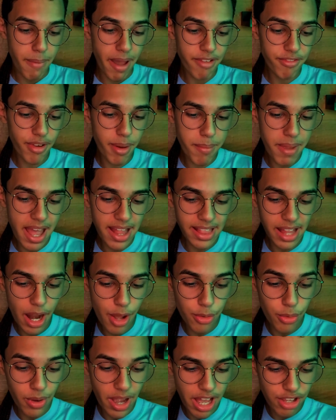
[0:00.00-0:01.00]
Mas vamos
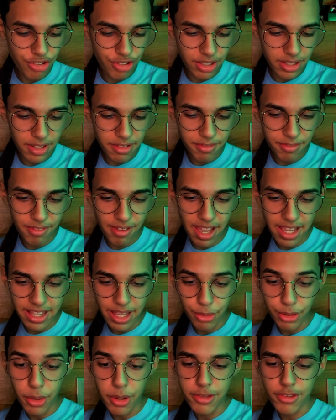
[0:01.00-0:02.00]
atrás do caso gente
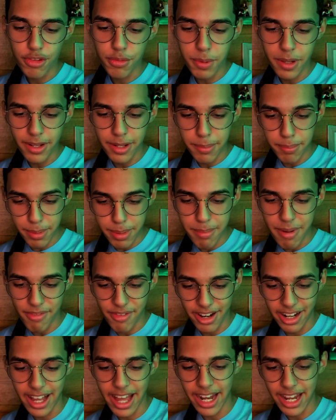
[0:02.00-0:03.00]
vem. Eu tenho esse espírito de
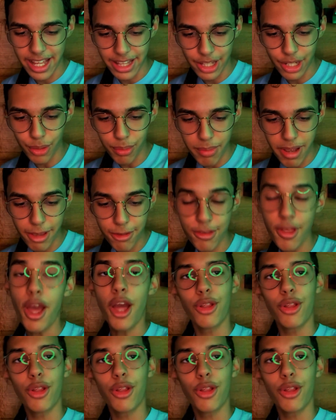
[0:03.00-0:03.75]
primavera carente no mês.